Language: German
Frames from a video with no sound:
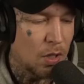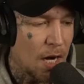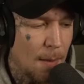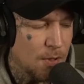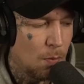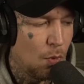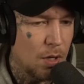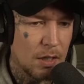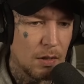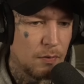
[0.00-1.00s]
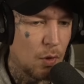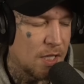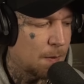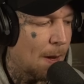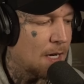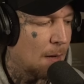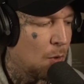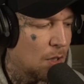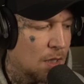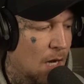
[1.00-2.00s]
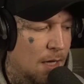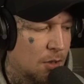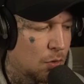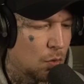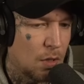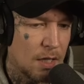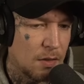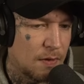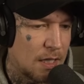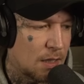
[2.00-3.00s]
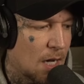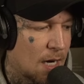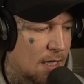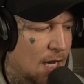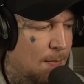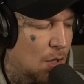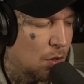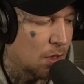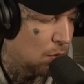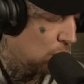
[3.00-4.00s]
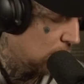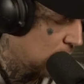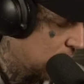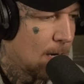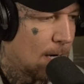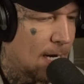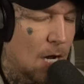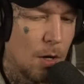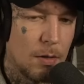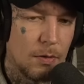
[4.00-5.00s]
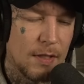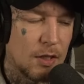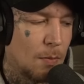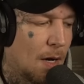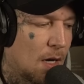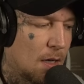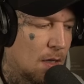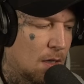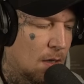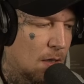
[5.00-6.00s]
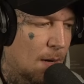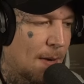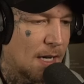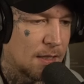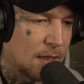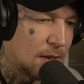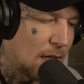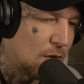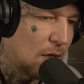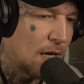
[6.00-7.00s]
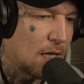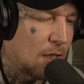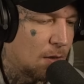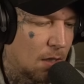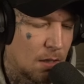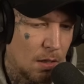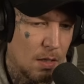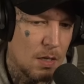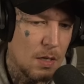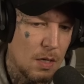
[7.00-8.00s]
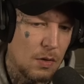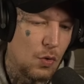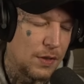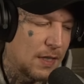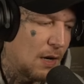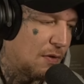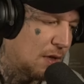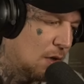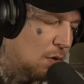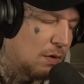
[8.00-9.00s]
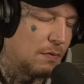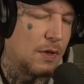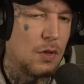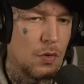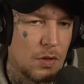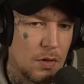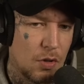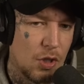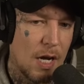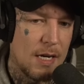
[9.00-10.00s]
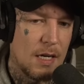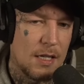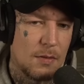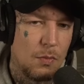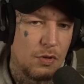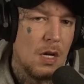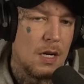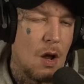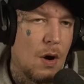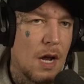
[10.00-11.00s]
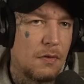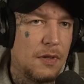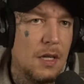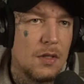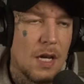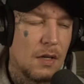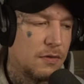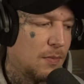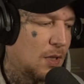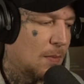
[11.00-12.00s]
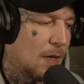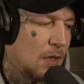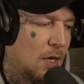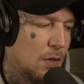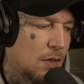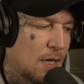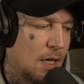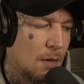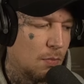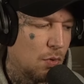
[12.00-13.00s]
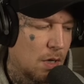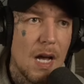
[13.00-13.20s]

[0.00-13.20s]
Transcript: da gab es auch Monate, wo er zwei, drei Monate gar nichts zu tun hatte, weil ich gar kein Gaming-Content hochgeladen habe. Leon wird immer äh, an meiner Seite sein, solange ich äh, äh, gutes Geld verdiene und Videos schneiden lassen muss. Leon hat viele Sachen für mich gemacht. Leon ist Ehrenbruder.